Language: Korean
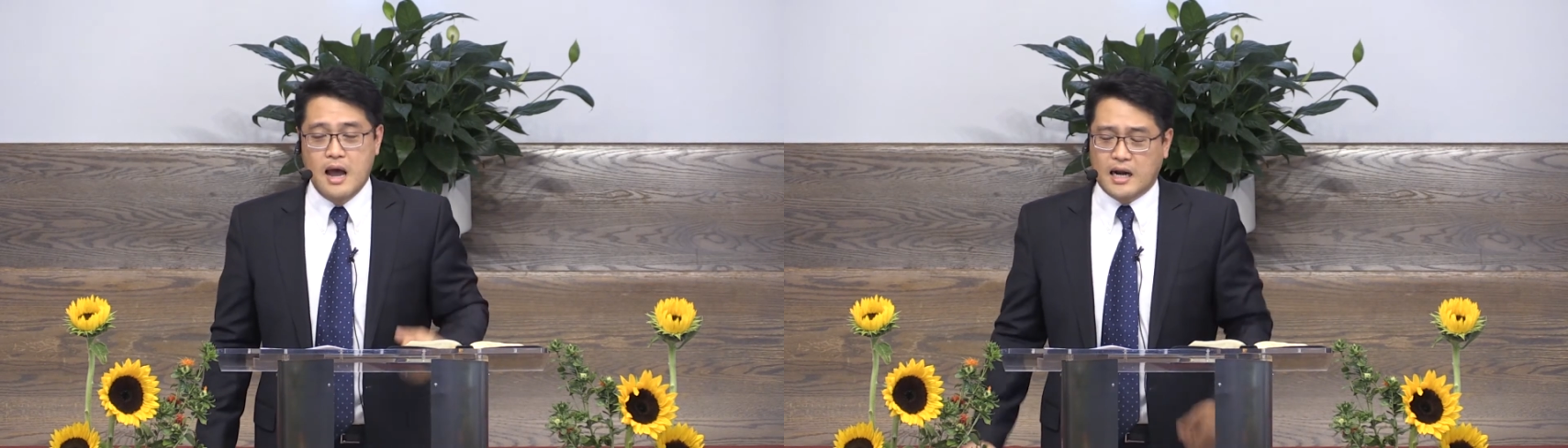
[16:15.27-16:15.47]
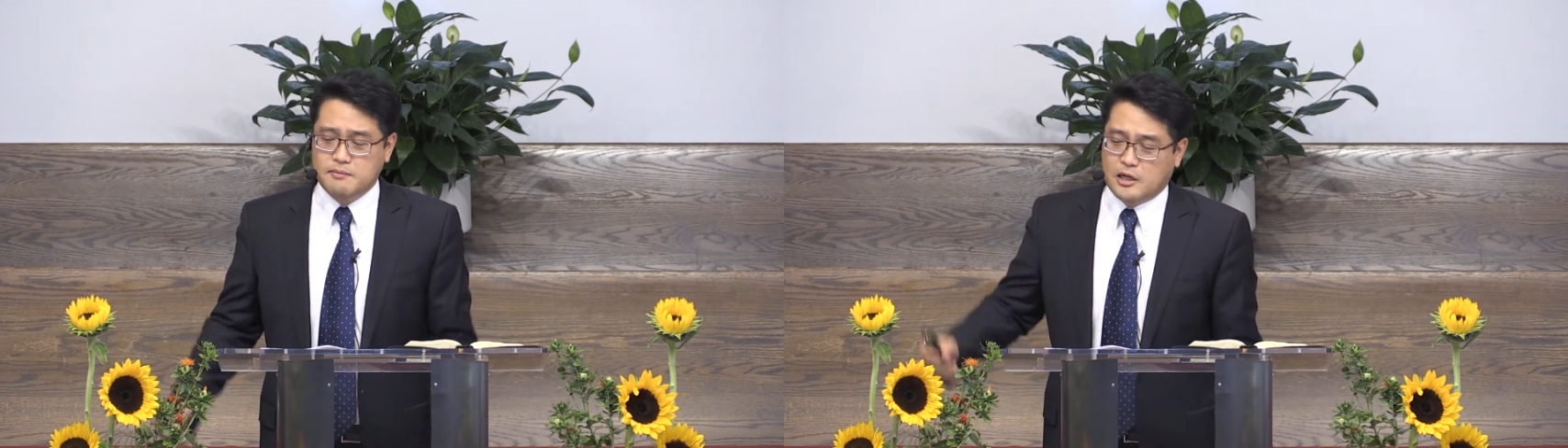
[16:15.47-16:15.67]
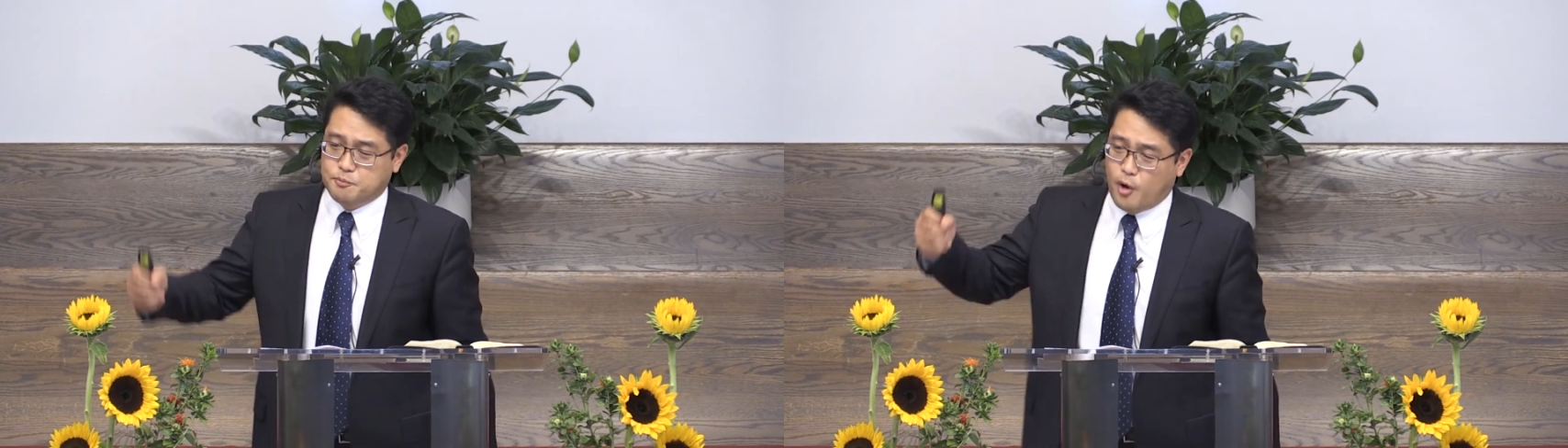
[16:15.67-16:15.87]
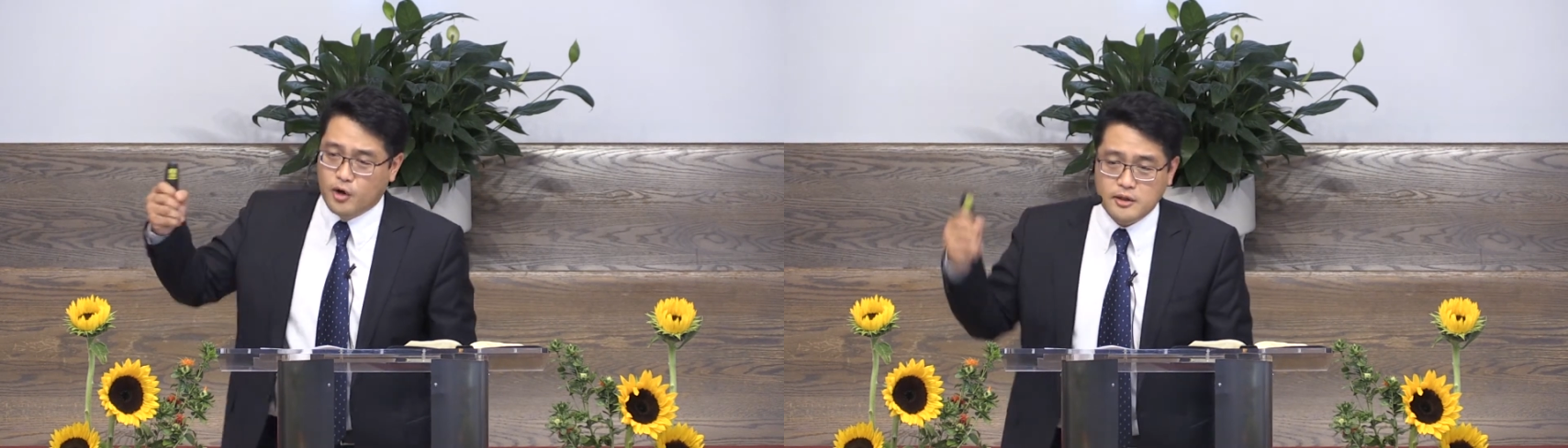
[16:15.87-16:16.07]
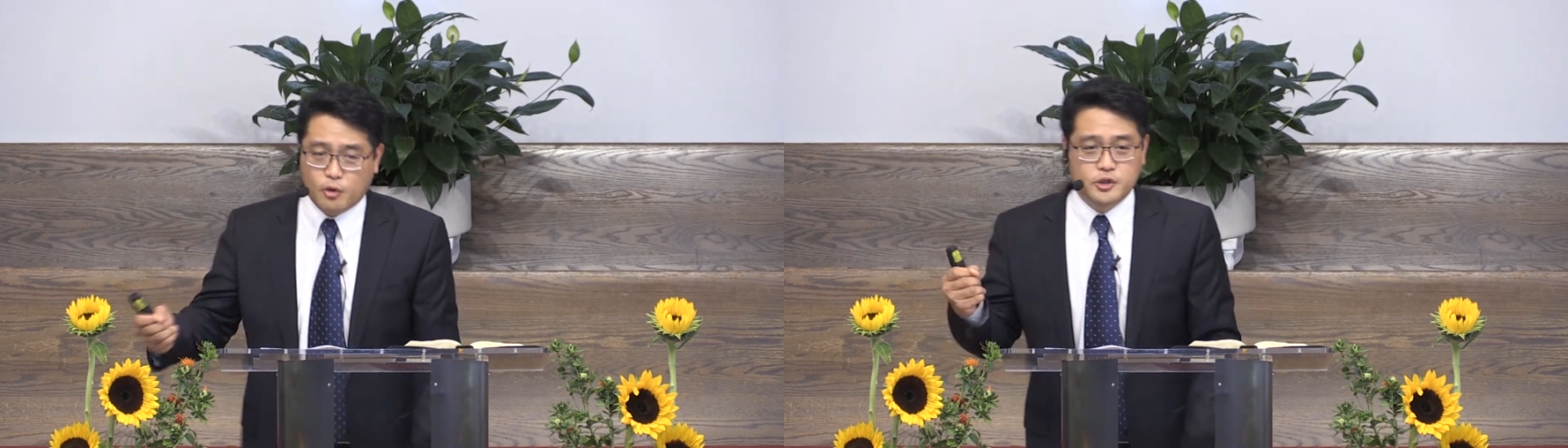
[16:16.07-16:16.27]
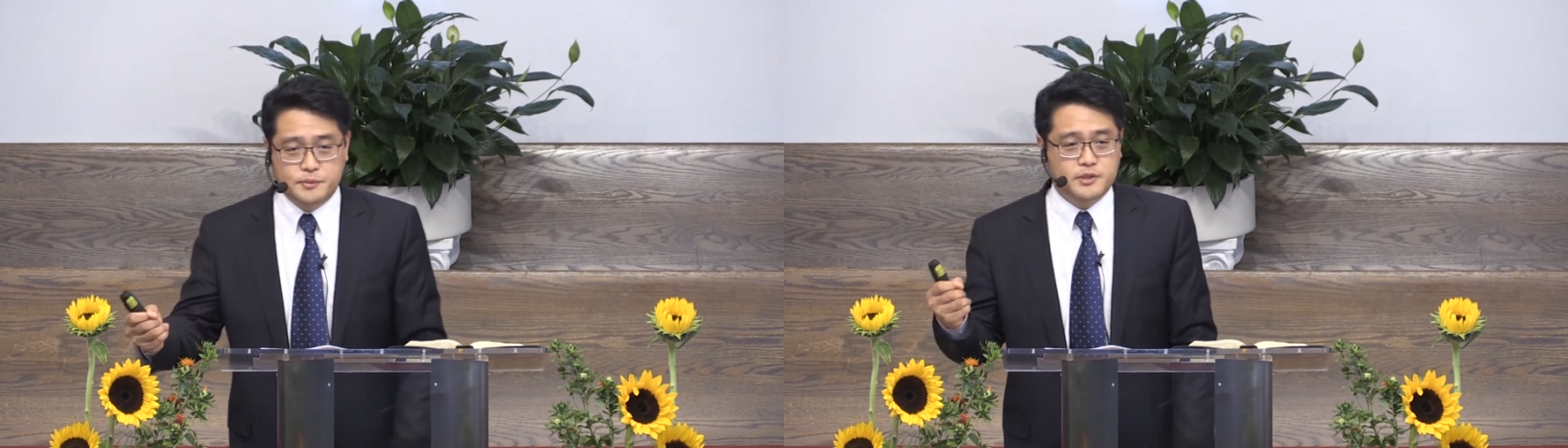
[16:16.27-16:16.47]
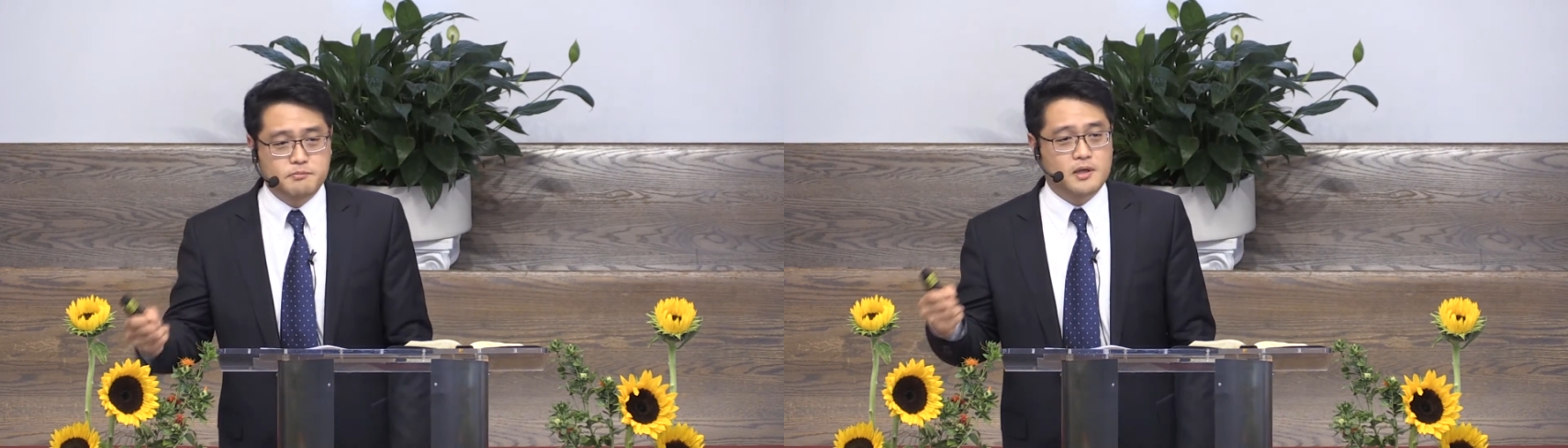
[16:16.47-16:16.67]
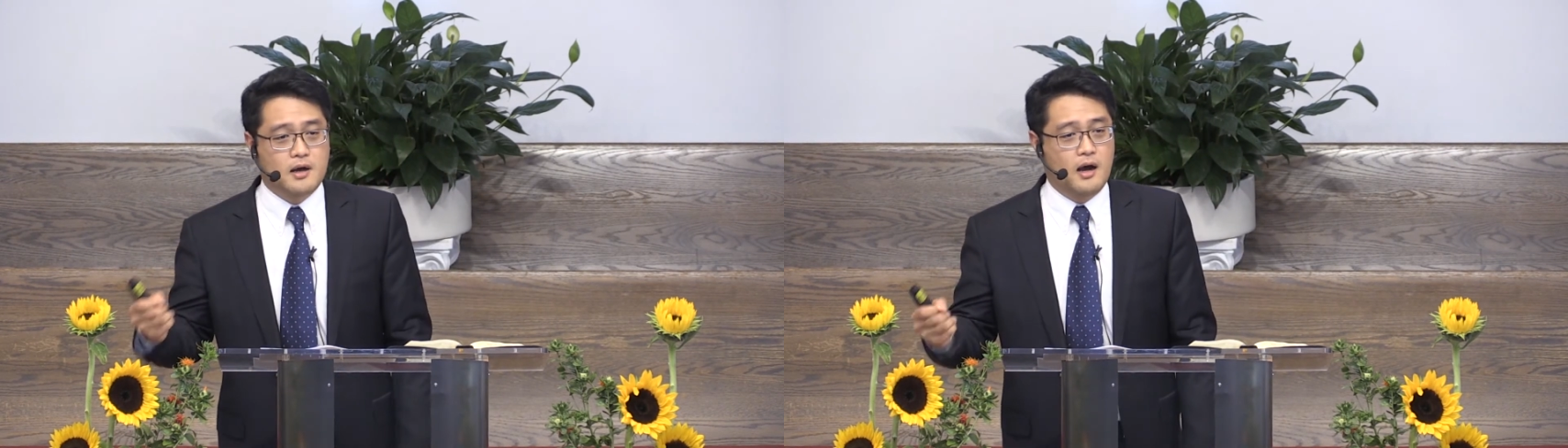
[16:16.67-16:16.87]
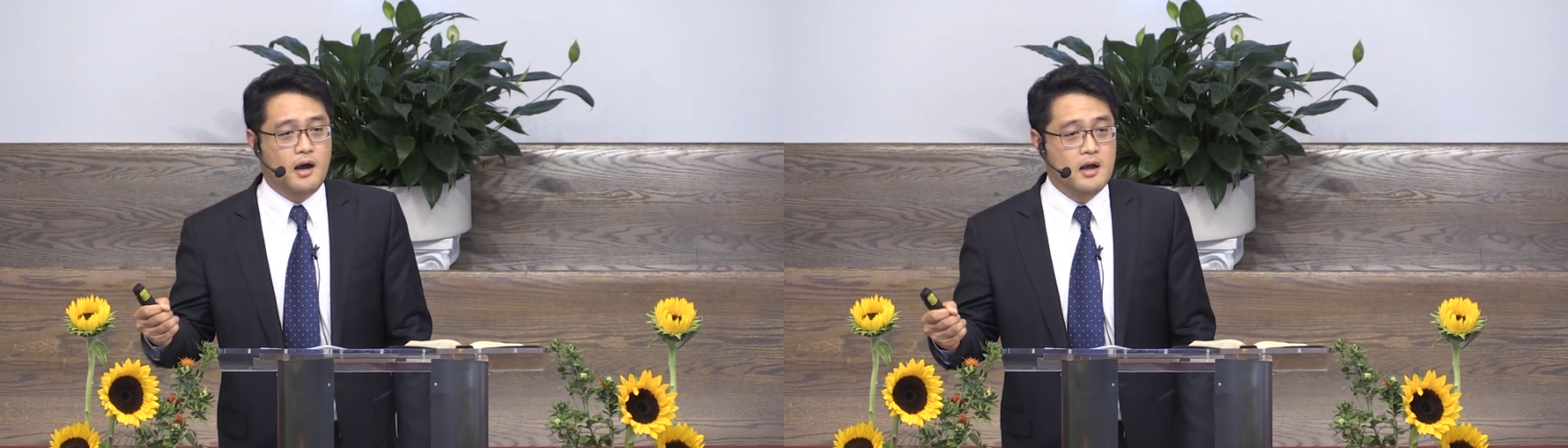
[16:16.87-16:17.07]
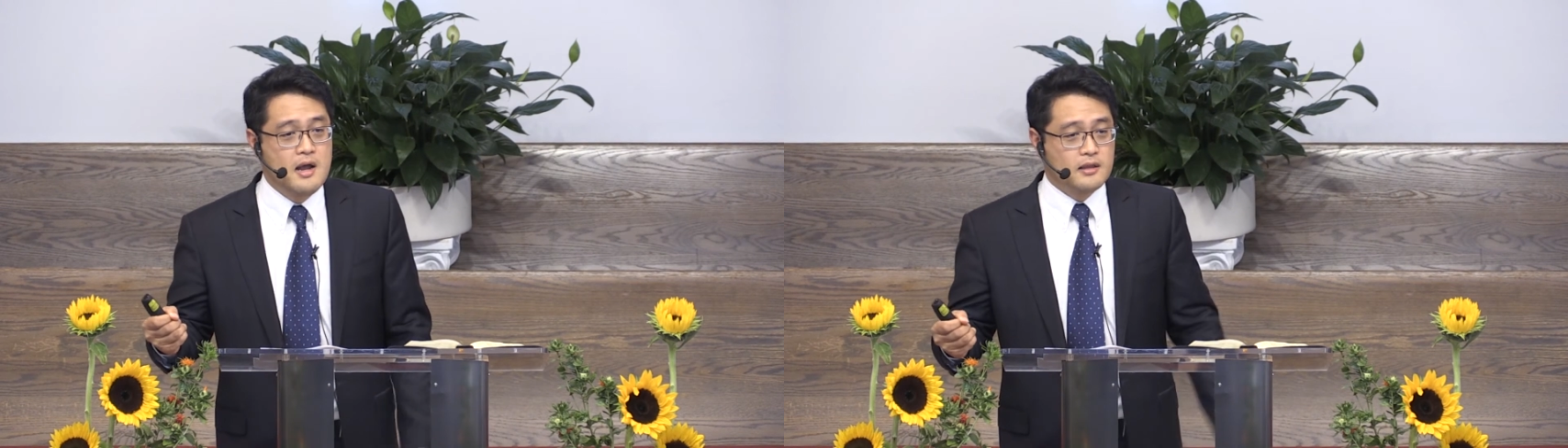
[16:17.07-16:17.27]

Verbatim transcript: 하나님 나도 변화되고 싶습니다.